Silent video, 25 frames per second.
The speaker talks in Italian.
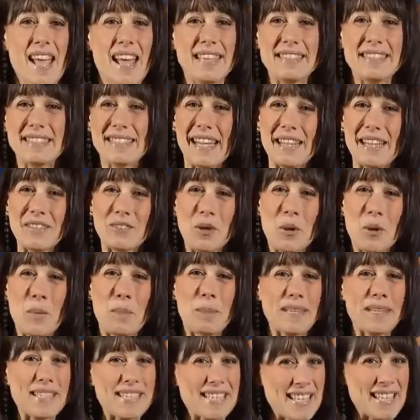È stato
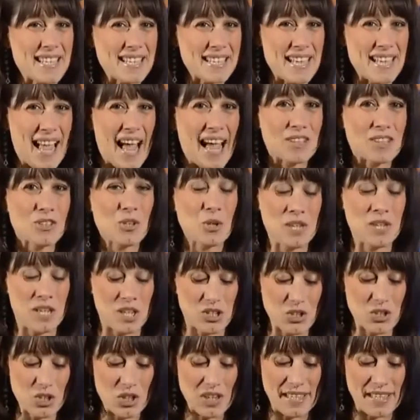presentato
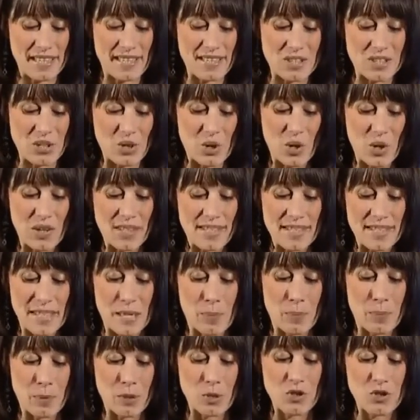nei giorni scorsi
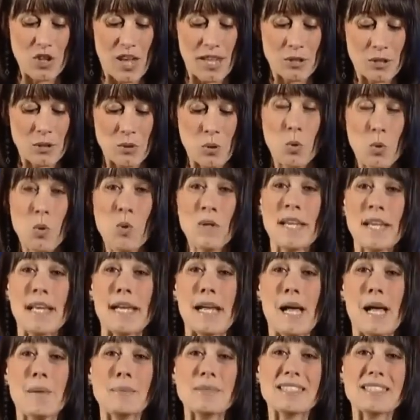il progetto Unicam